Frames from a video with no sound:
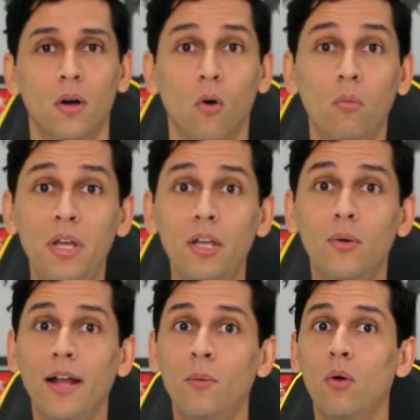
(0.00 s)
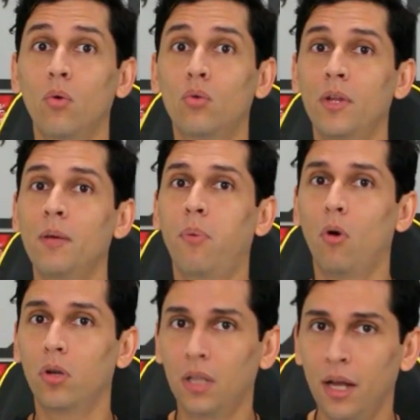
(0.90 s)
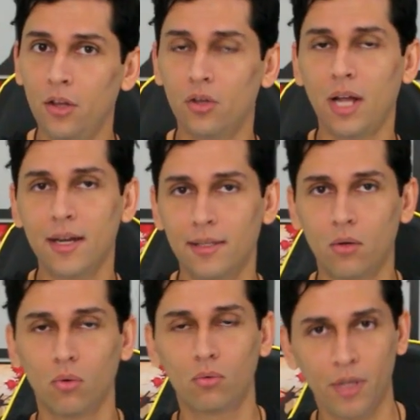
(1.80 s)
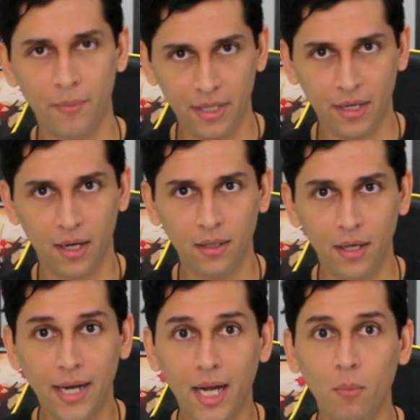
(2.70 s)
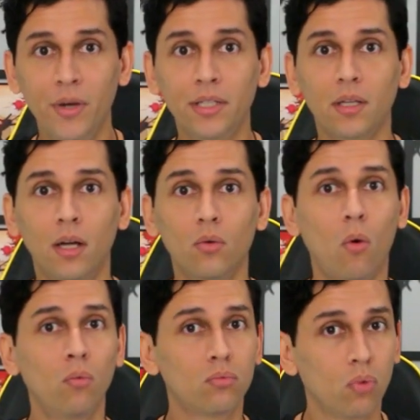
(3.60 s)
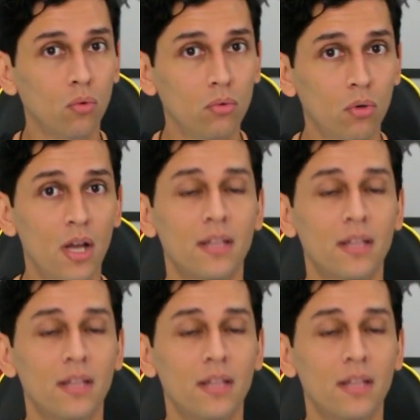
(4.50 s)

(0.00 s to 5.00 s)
O milho era uma cultura importante da agricultura americana e acabou entrando com tudo